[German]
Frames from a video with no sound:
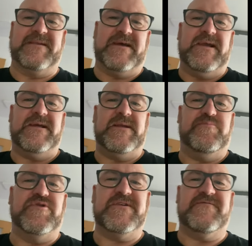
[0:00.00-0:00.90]
Da ich ja die
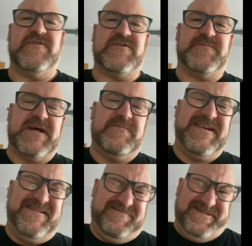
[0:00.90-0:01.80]
Pussy von uns beiden
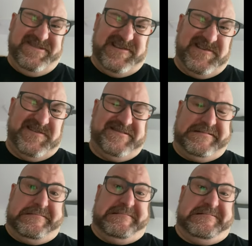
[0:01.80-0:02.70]
bin. Äh.
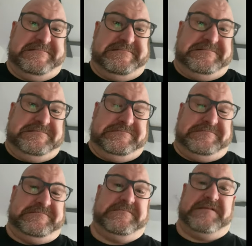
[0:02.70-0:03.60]

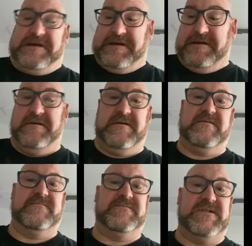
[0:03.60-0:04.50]
Ah,
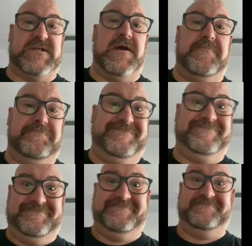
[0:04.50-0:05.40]
siehst du?
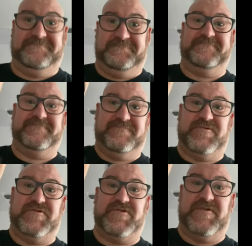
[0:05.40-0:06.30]

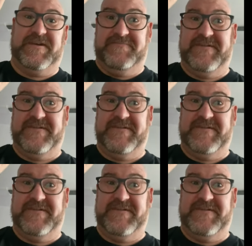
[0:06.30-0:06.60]
Prost, Olli.